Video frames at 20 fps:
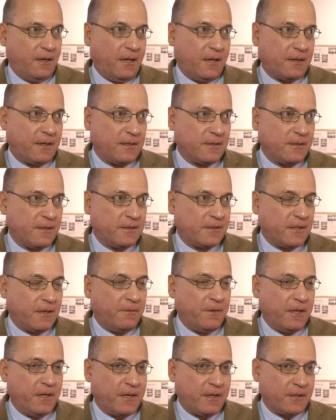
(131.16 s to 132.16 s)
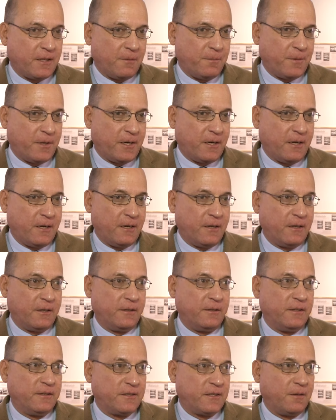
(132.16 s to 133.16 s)
La casa está abierta para,
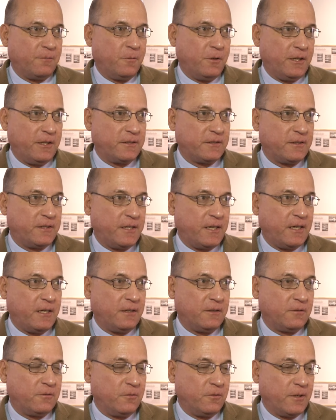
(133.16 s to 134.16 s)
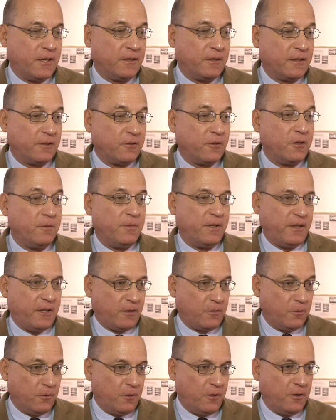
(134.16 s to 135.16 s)
en esta muestra durante todo el mes de
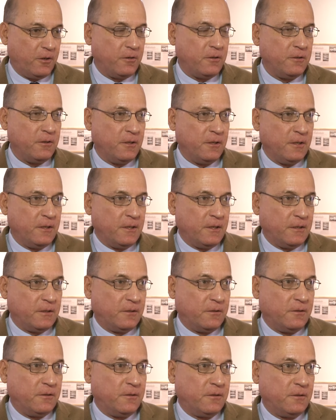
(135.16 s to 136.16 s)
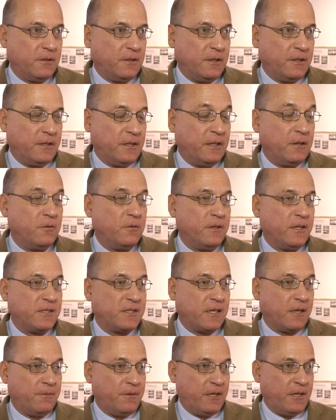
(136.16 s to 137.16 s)
julio, ¿no? Eh, de
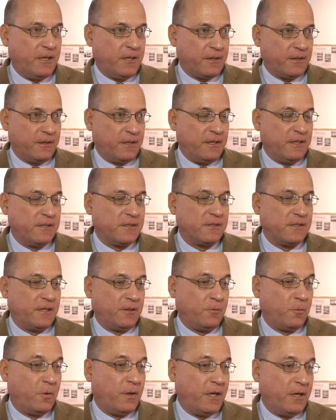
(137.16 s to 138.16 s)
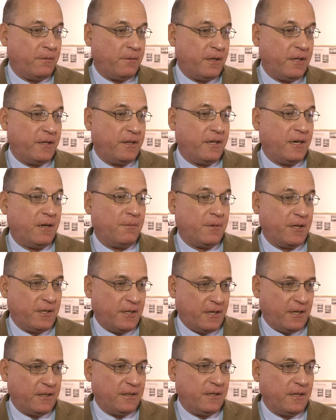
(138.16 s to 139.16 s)
lunes a viernes de 9 de la
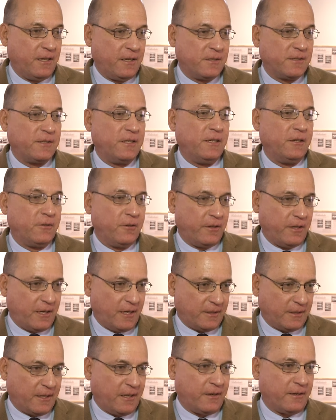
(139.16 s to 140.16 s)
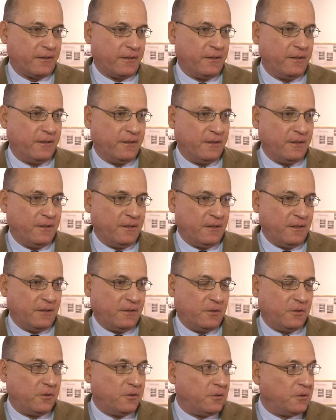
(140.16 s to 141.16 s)
mañana a 5 de la tarde.
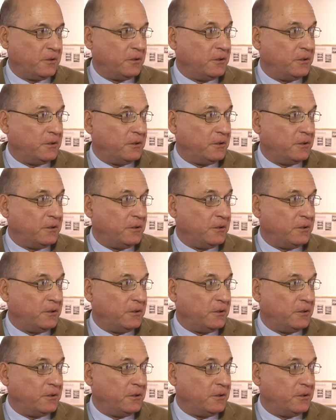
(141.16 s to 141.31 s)
¿no?